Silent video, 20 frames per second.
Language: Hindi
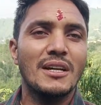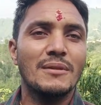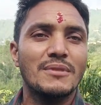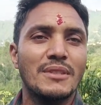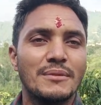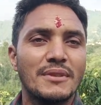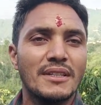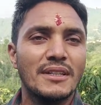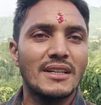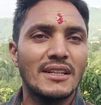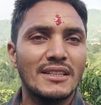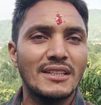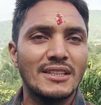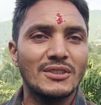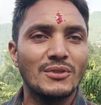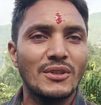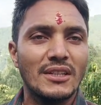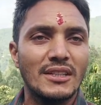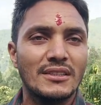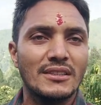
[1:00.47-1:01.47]
आप सभी का हार्दिक
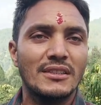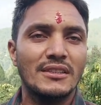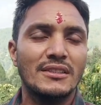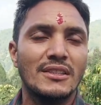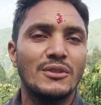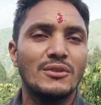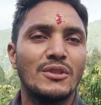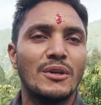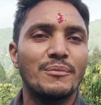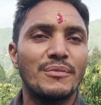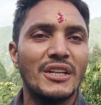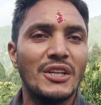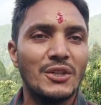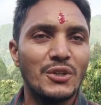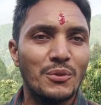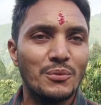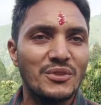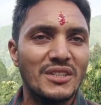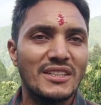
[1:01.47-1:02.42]
स्वागत करता हूँ अपने यूट्यूब